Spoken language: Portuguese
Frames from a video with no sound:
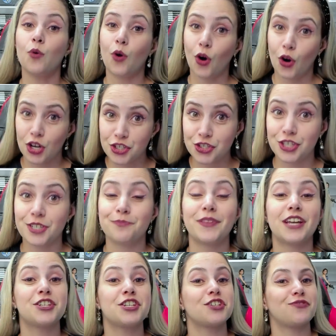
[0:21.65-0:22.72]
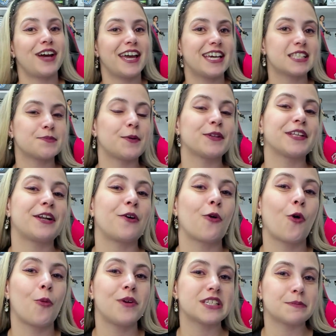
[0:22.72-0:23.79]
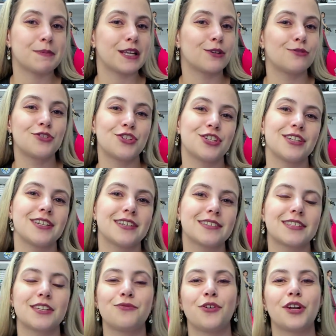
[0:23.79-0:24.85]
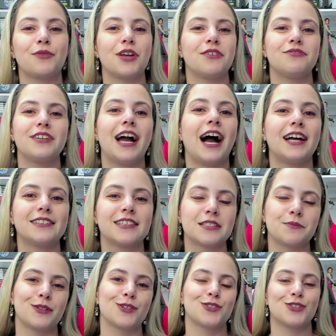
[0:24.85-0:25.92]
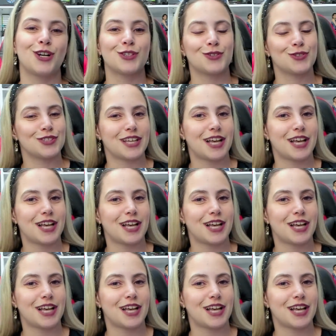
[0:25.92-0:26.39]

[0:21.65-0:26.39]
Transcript: hoje a gente vai responder algumas perguntinhas que foram enviadas pelos nossos